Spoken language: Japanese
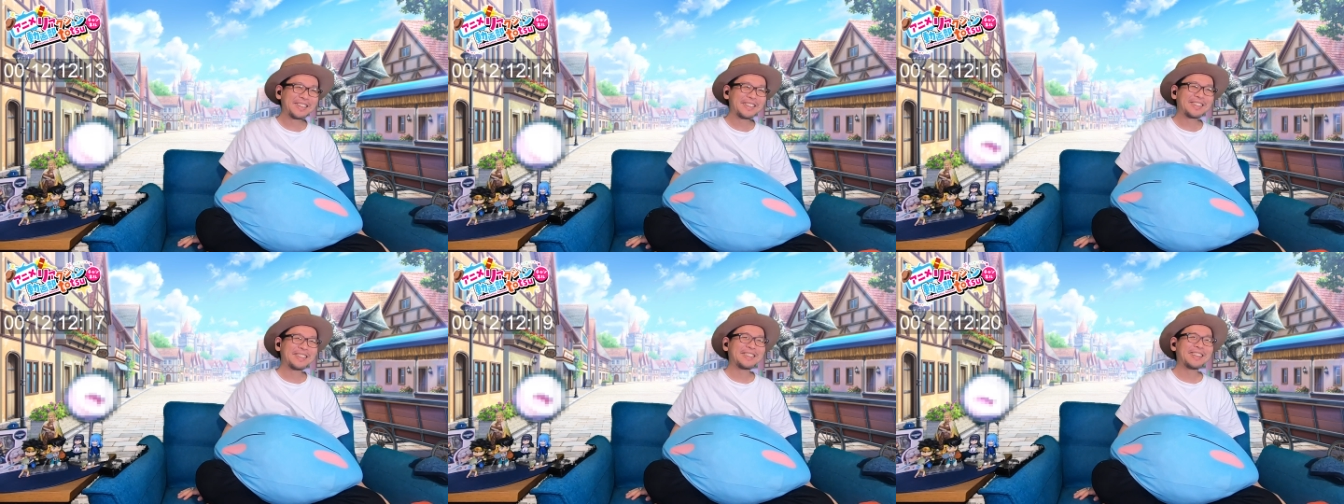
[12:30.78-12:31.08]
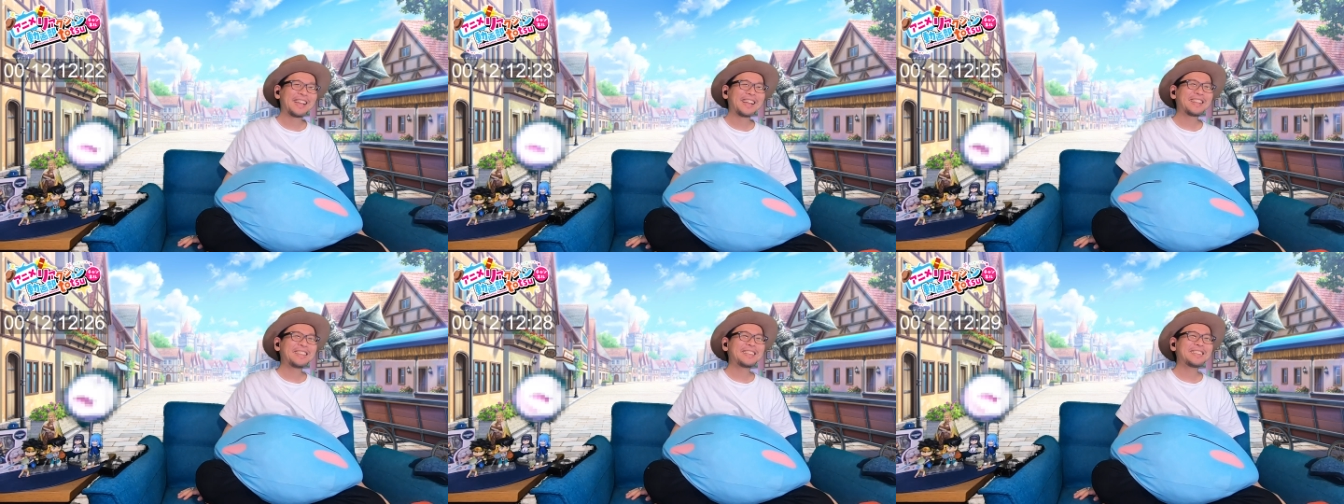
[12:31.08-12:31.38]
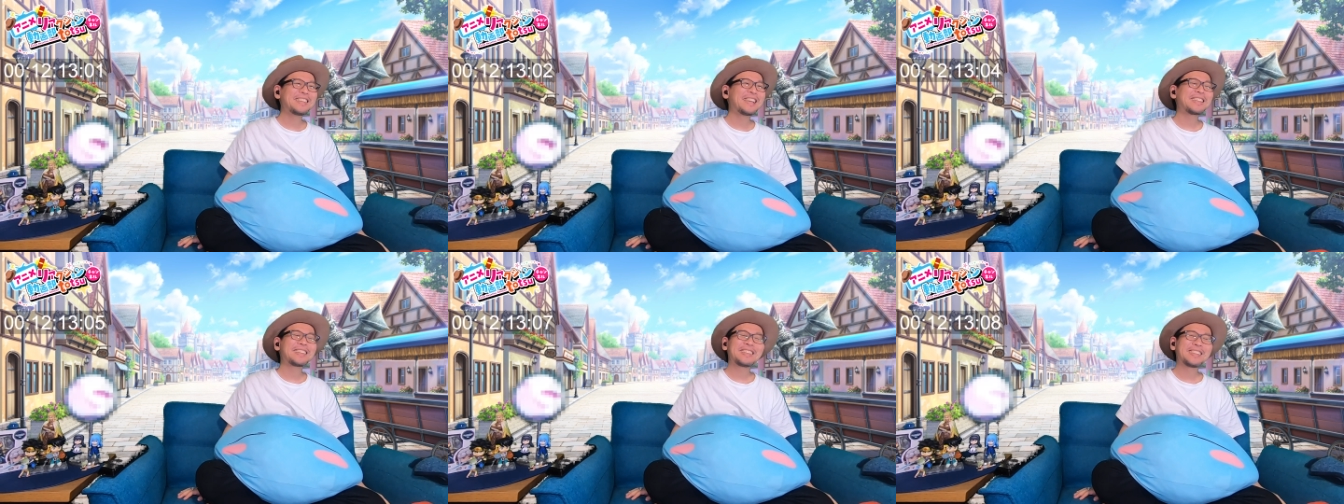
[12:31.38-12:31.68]
え、
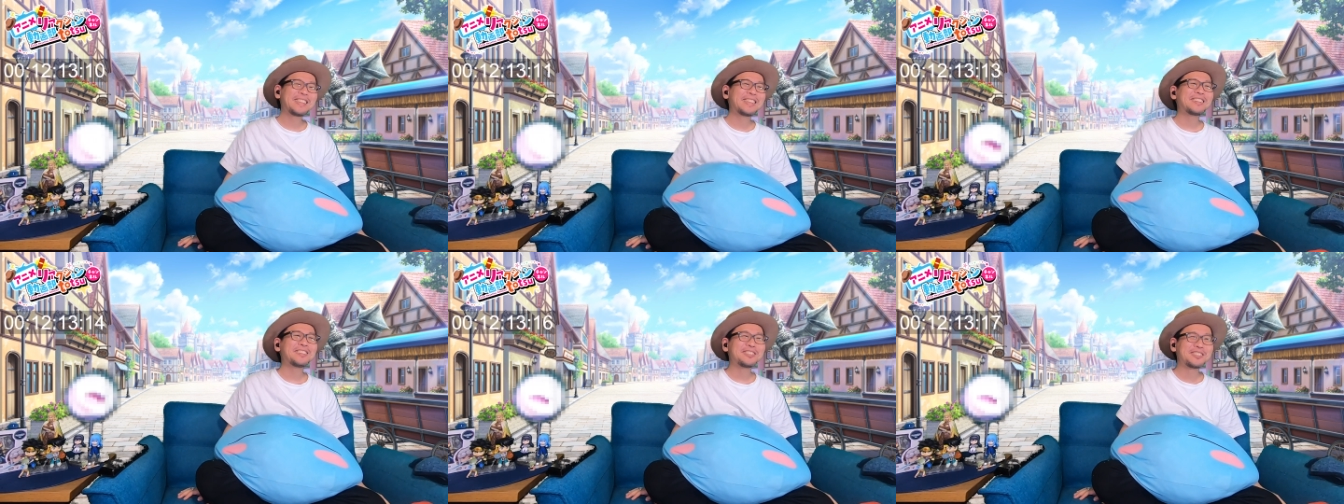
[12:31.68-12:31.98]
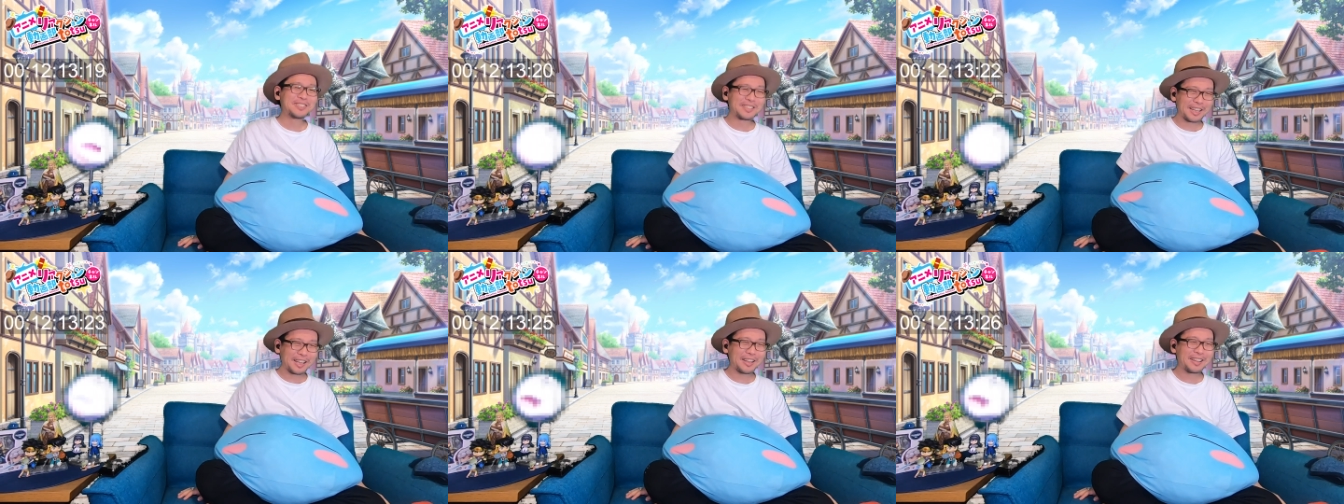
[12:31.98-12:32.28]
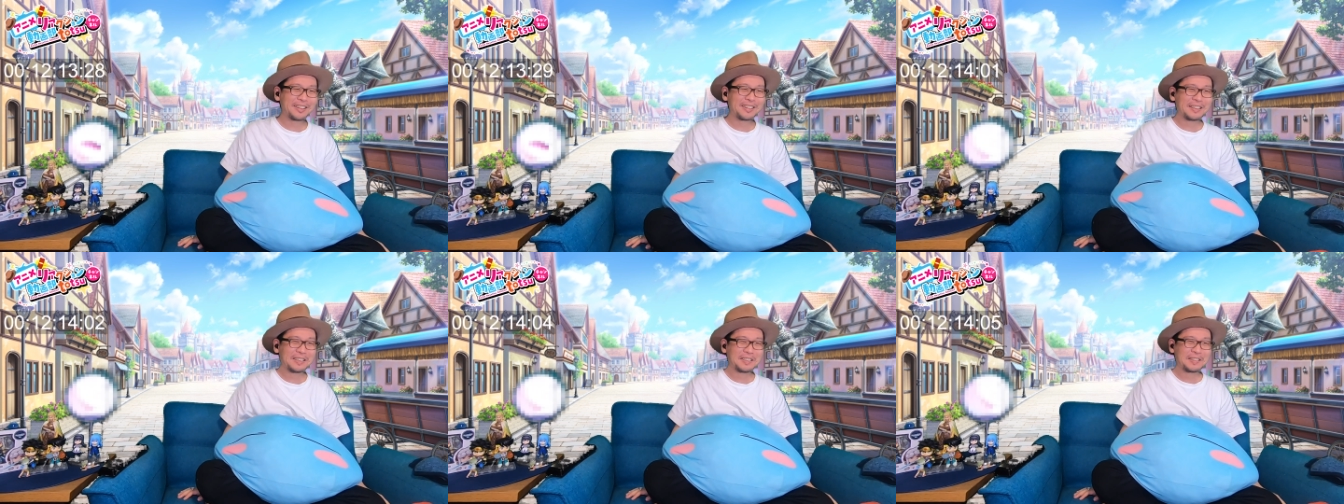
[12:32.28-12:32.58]
何やってるん
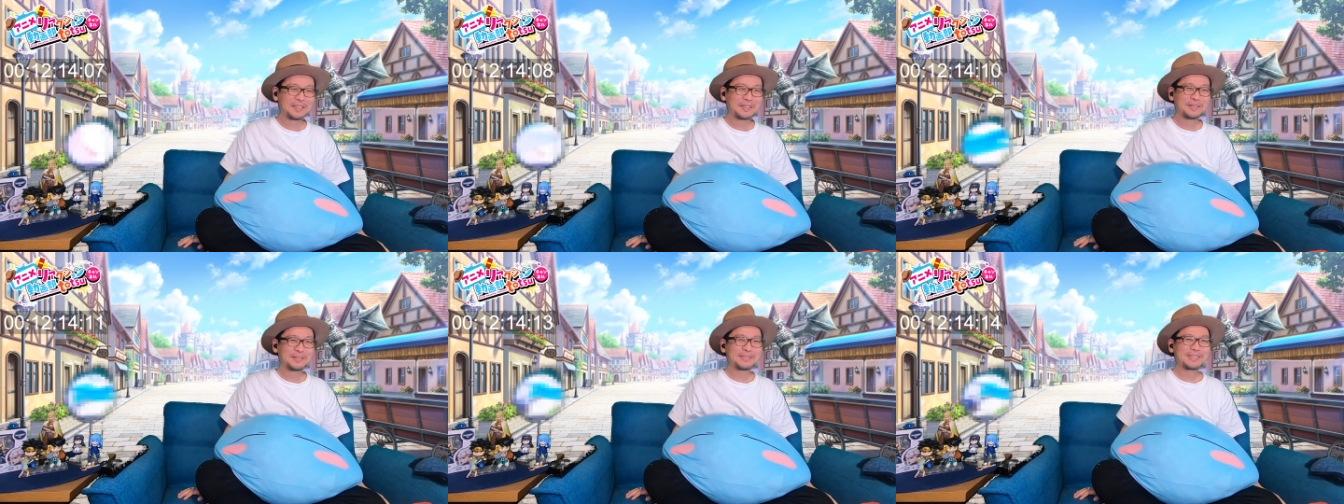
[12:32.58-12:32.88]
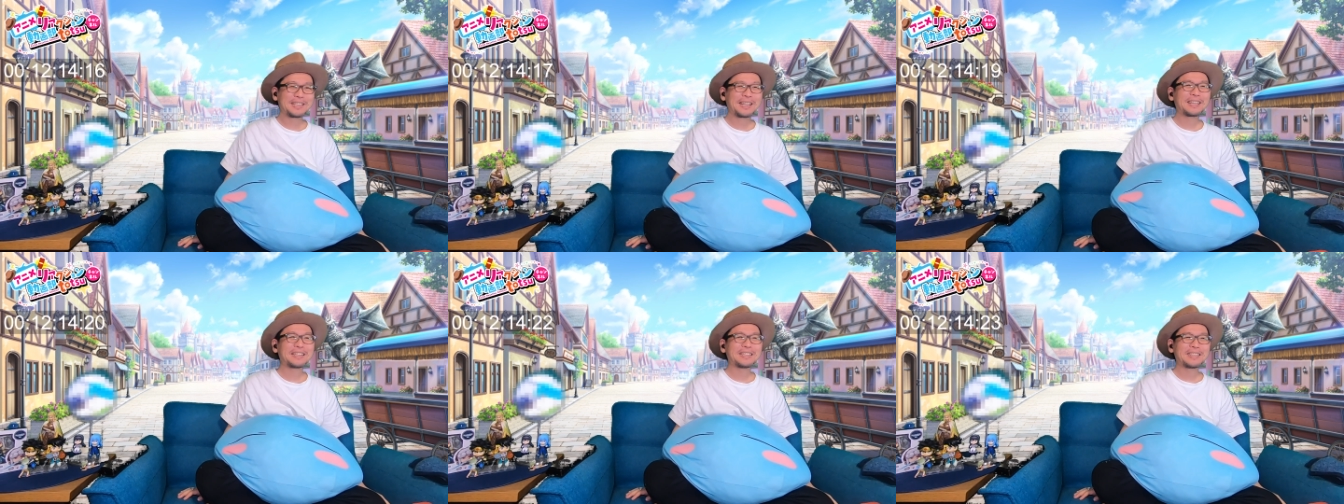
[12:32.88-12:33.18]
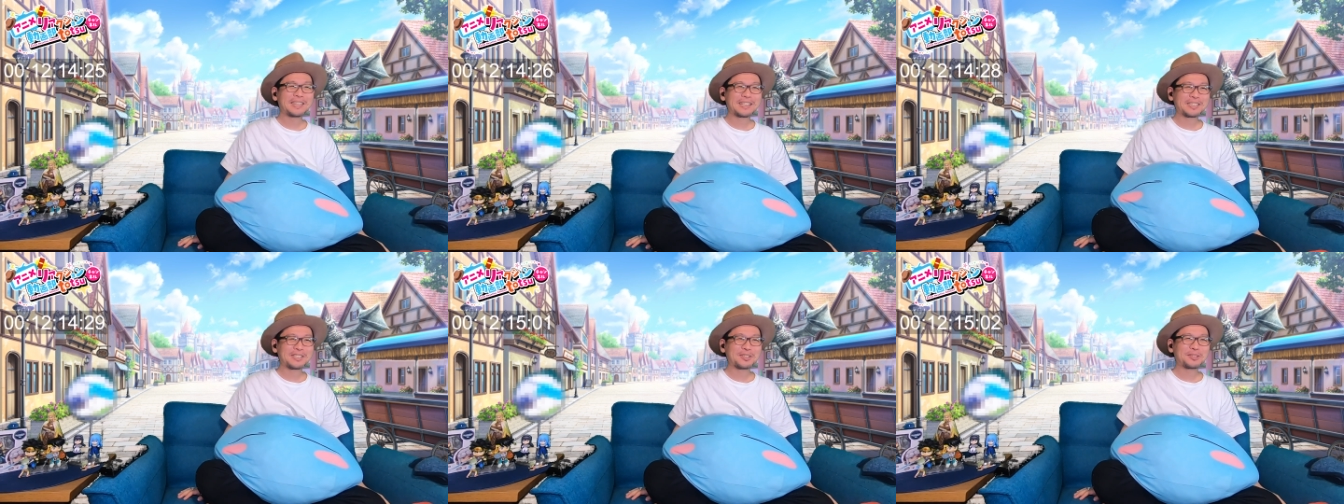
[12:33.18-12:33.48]
だ二
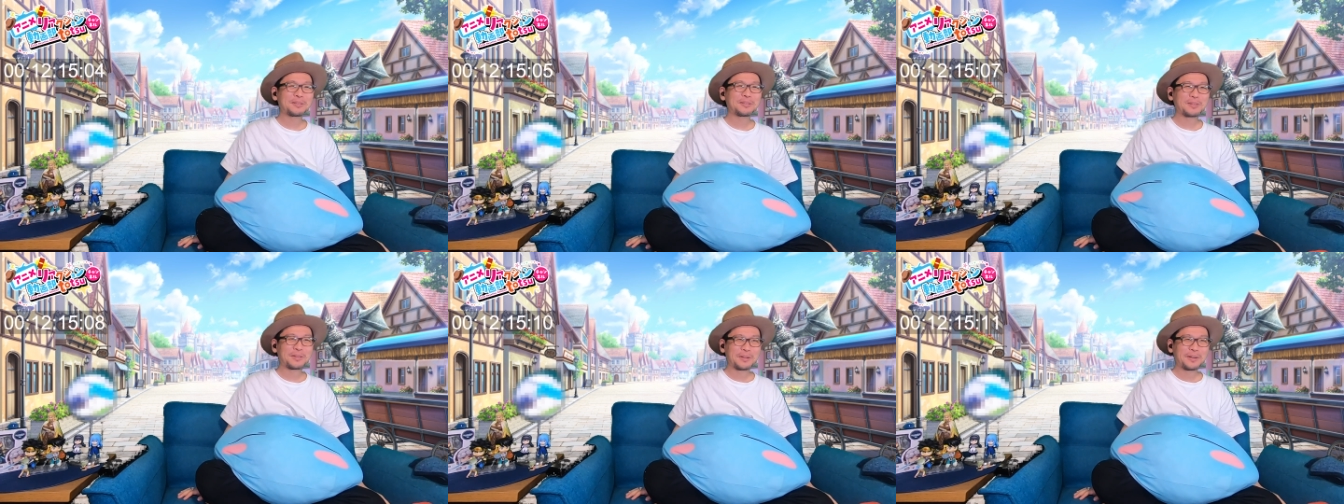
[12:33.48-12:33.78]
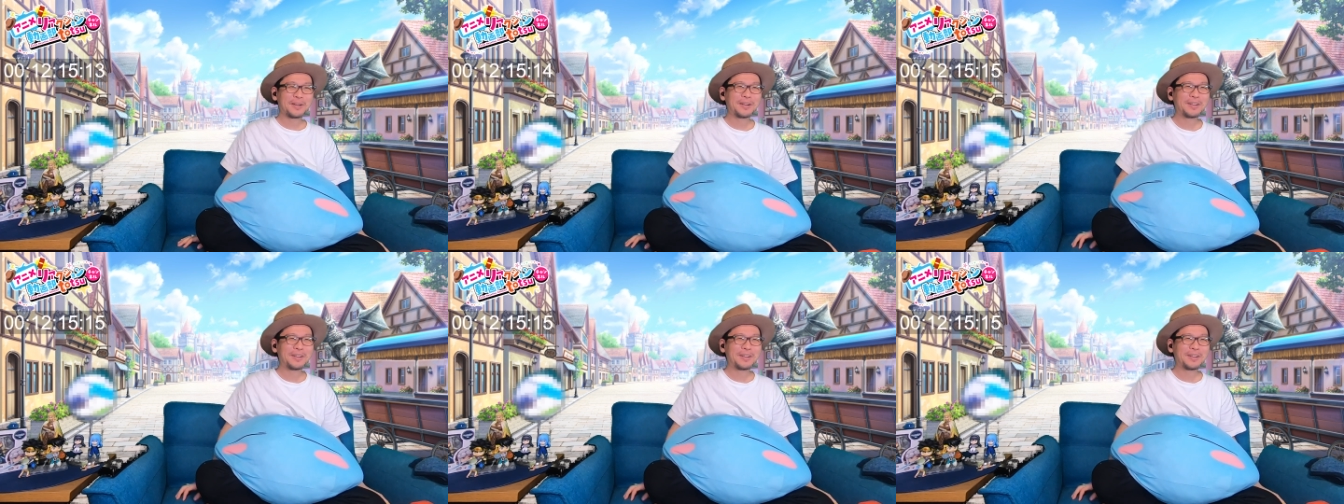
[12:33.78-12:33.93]
人でちょっと。